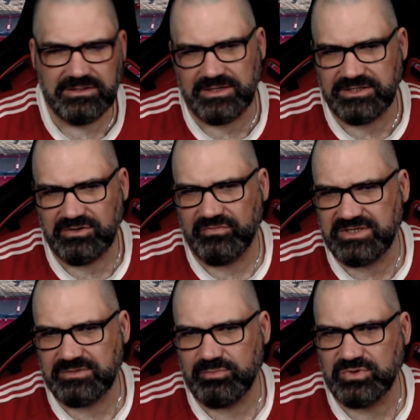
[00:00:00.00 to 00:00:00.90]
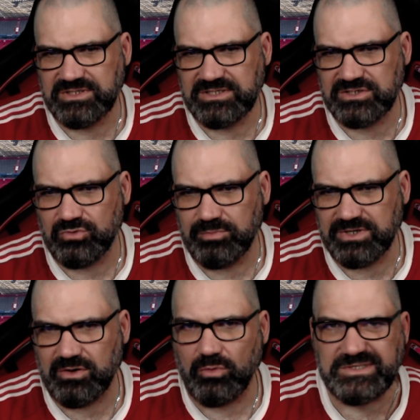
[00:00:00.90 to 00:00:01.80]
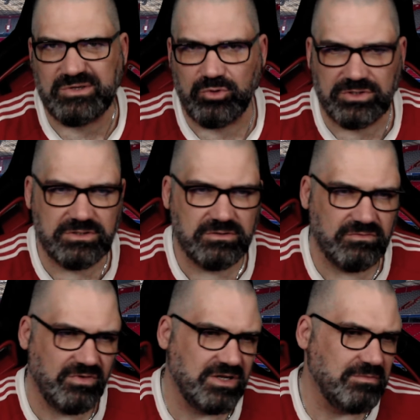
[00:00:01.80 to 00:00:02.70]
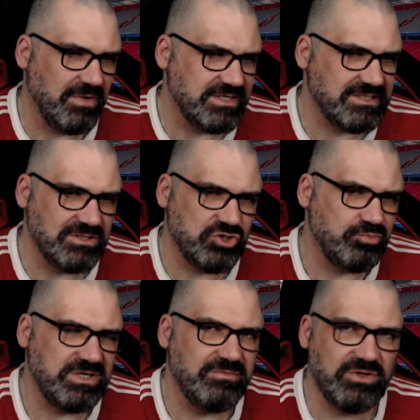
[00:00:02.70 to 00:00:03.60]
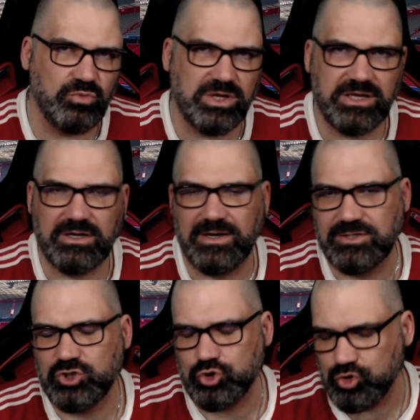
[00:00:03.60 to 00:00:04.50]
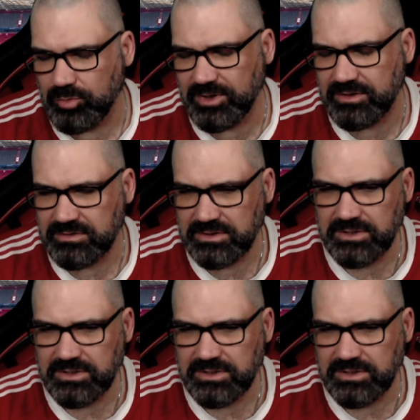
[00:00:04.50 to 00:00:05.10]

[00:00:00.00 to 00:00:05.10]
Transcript: da nicht auf diese Position mit rausrückt, weil meistens spielen wir nur gegen einen Stürmer